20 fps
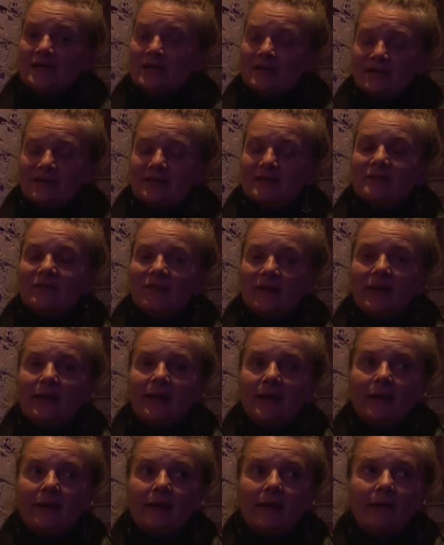Es ist
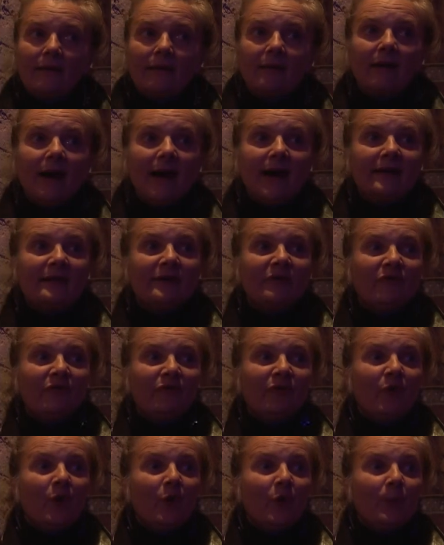wirklich äh, eine
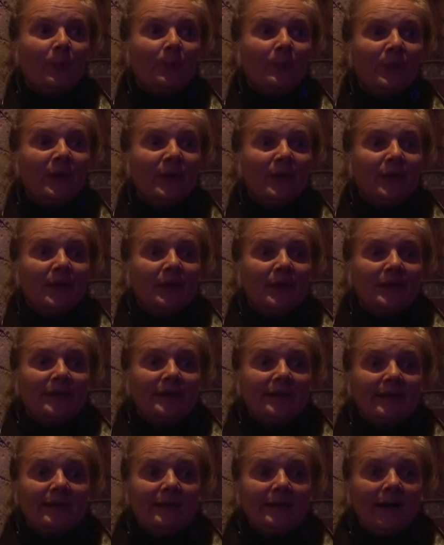Form,
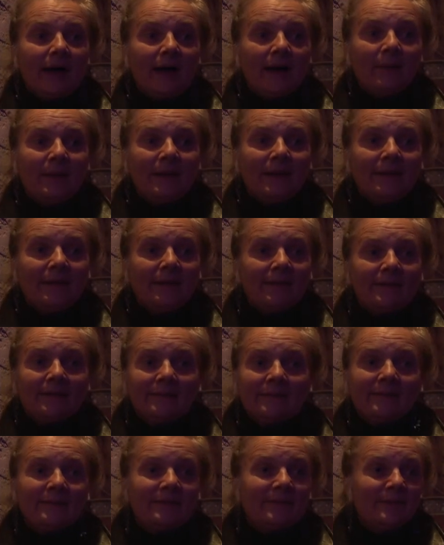die aber,
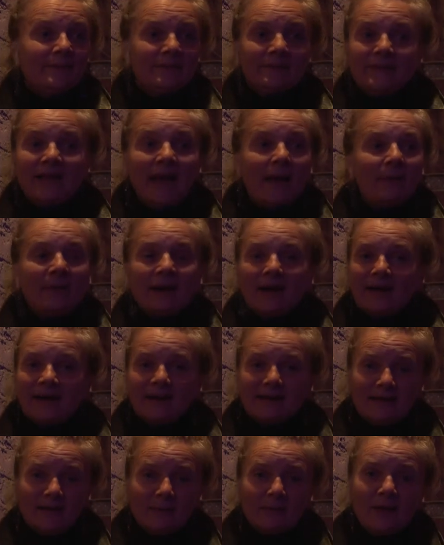ähm, ja, man
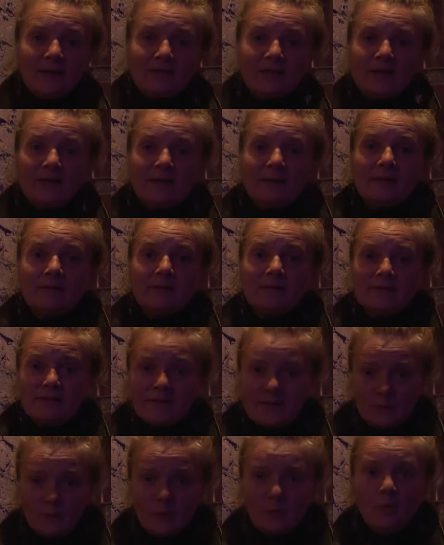kann immer wieder
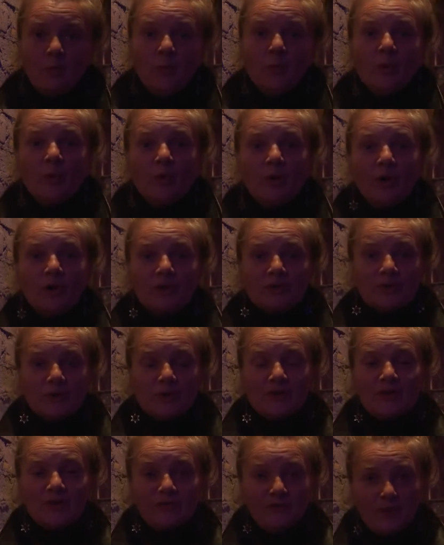sich bemühen, auch
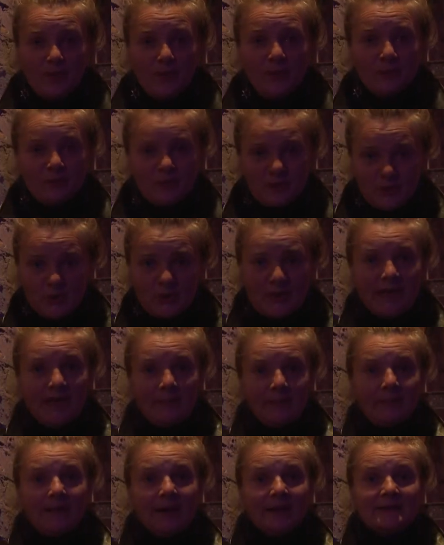solche Formen zu
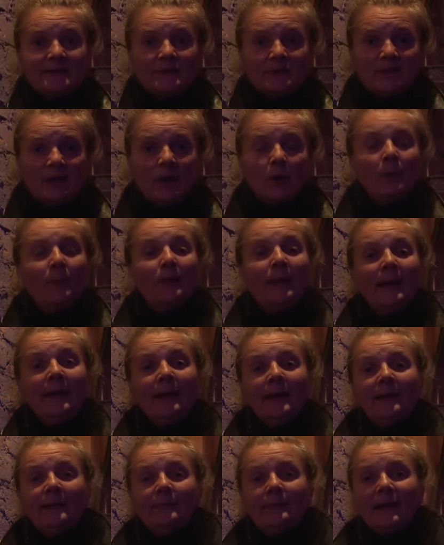leben. Also darum,
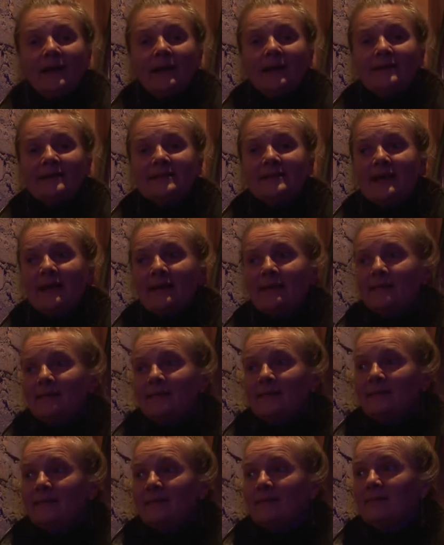man kann
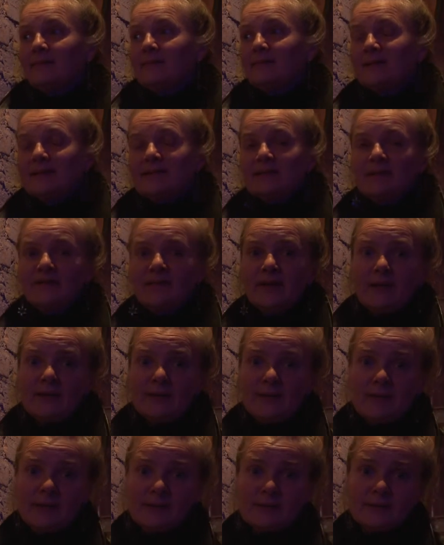sagen, äh, das Living
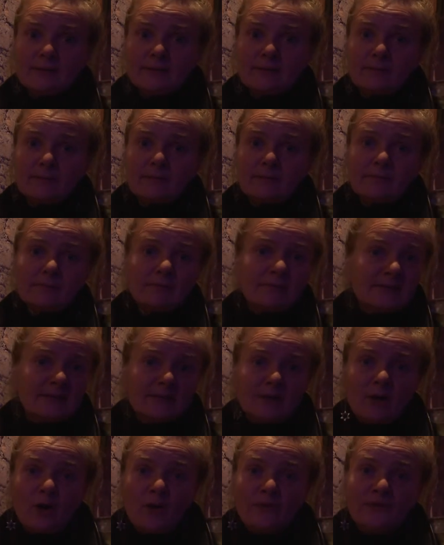Theater,
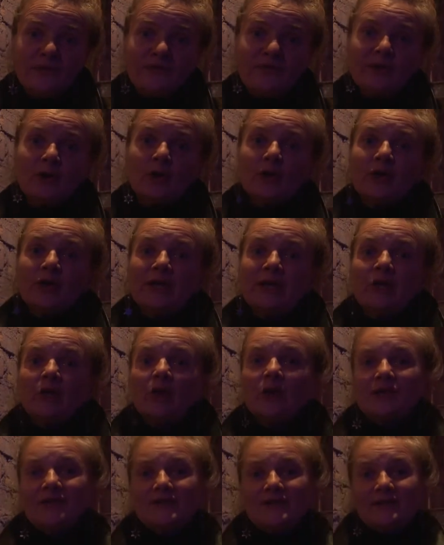sie laufen wie Don
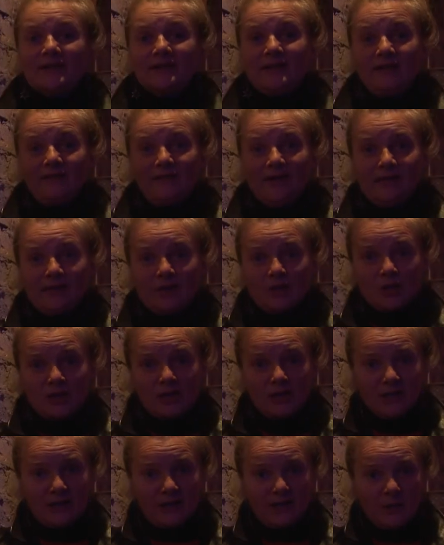Quixotes in der
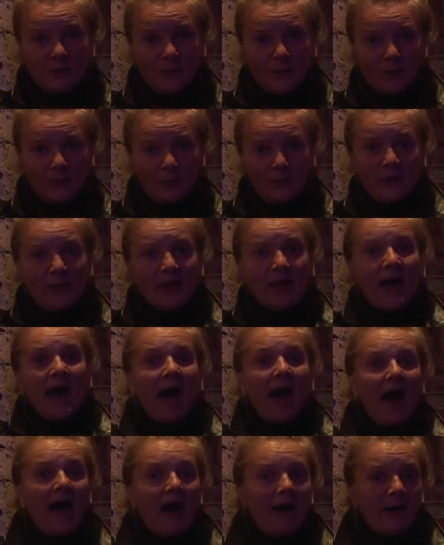Weltgeschichte herum,
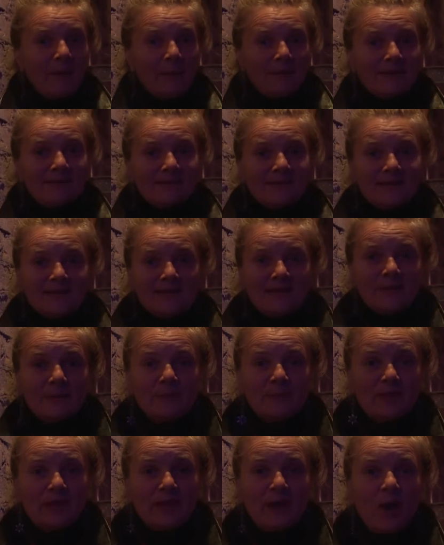aber sie
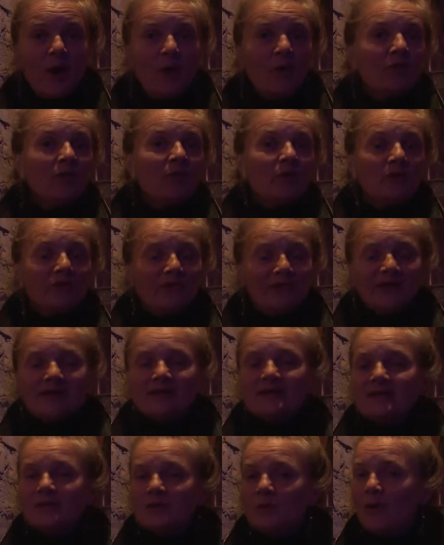geben nicht auf. Und wenn
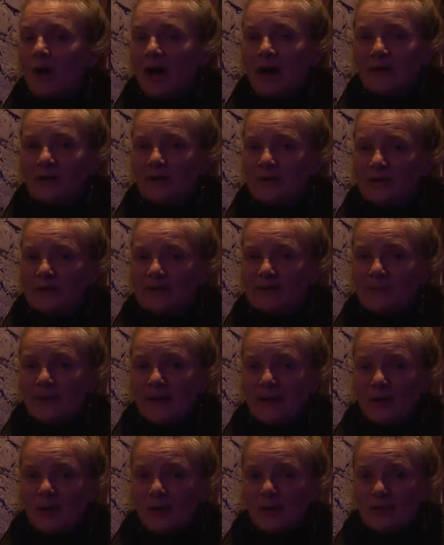sie nur ein oder
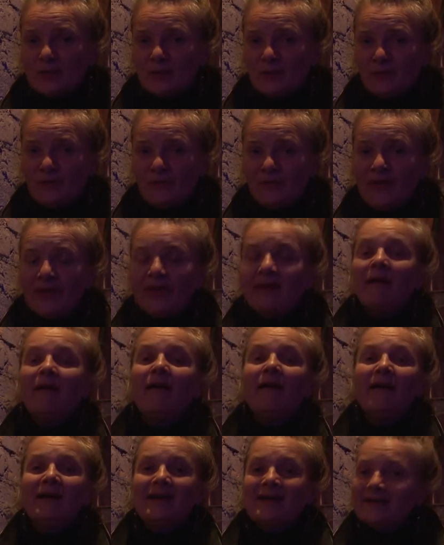zwei Leute bewegen,
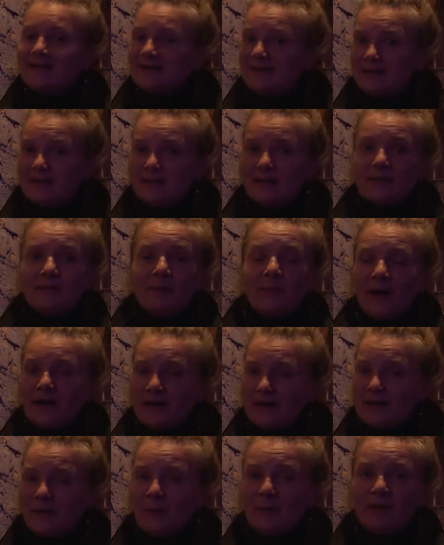sie
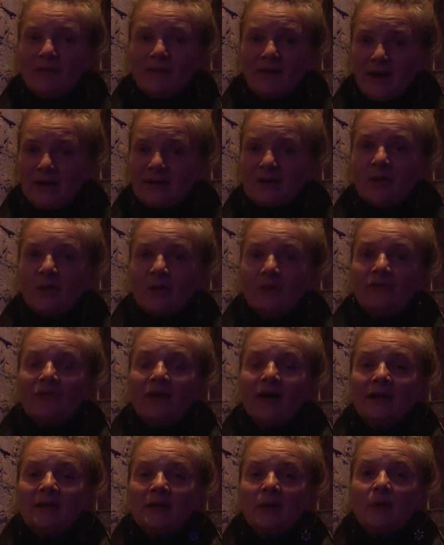machen immer weiter und
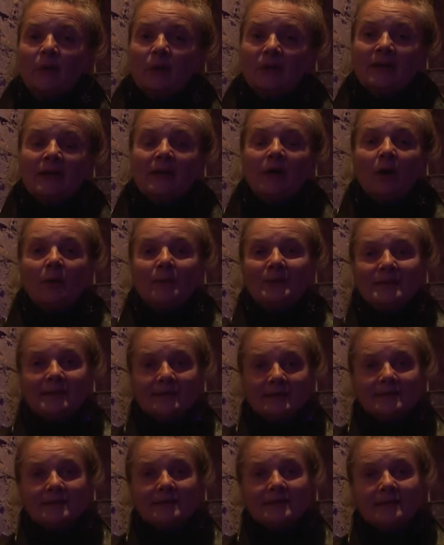weiter. Und ich glaube,
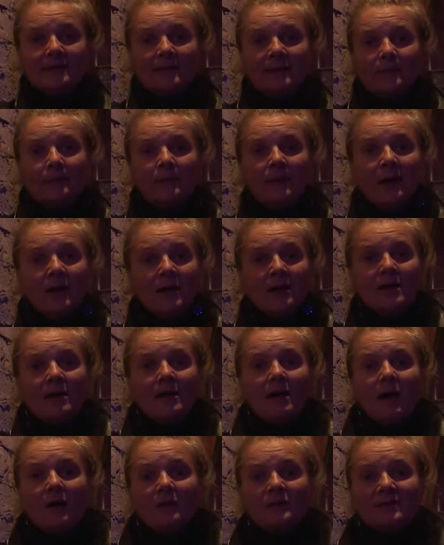das ist eben
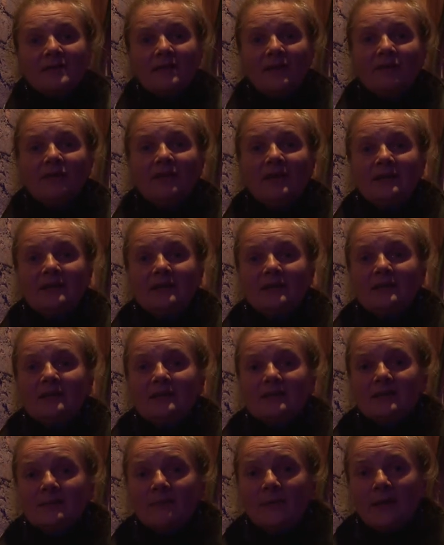auch sehr wichtig,
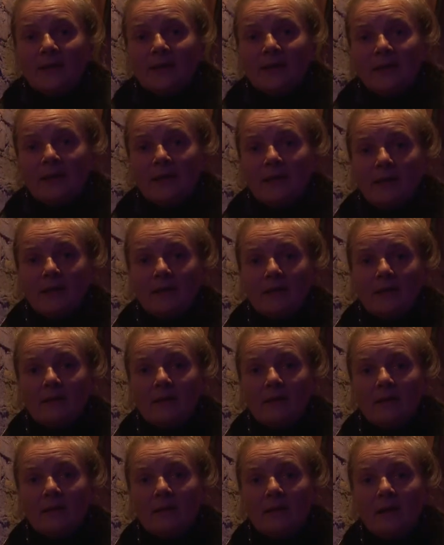dass man nicht,
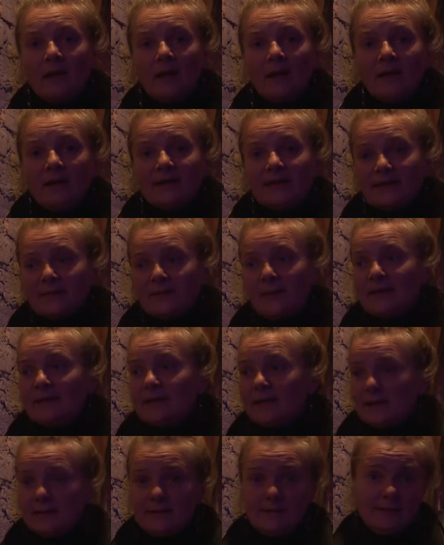äh, dass man
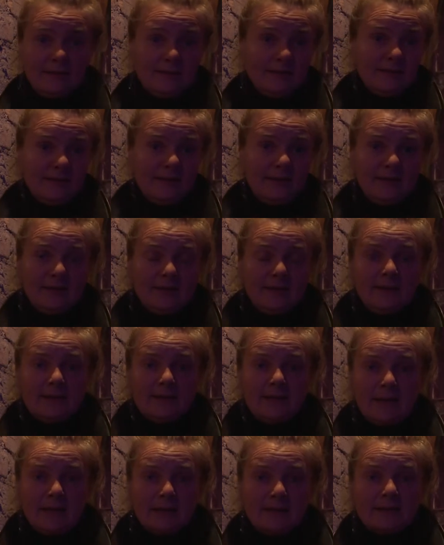seinen
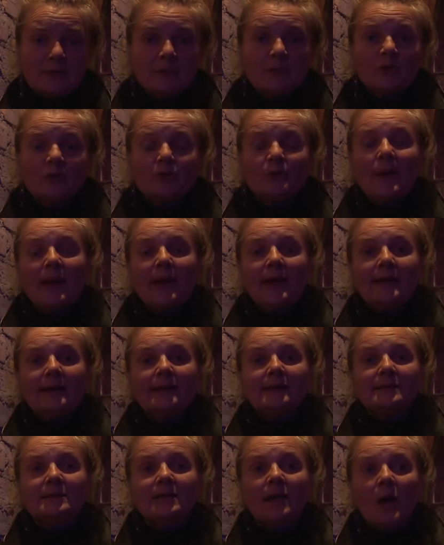Idealismus
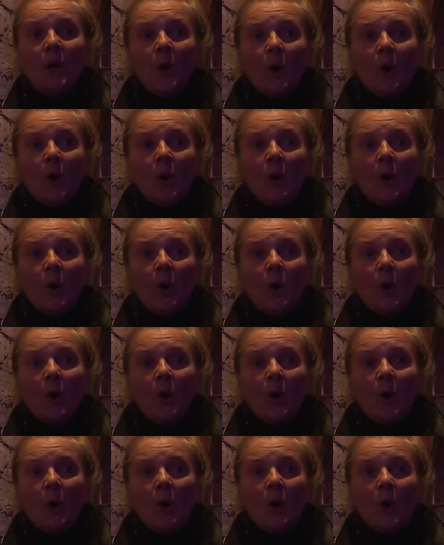behält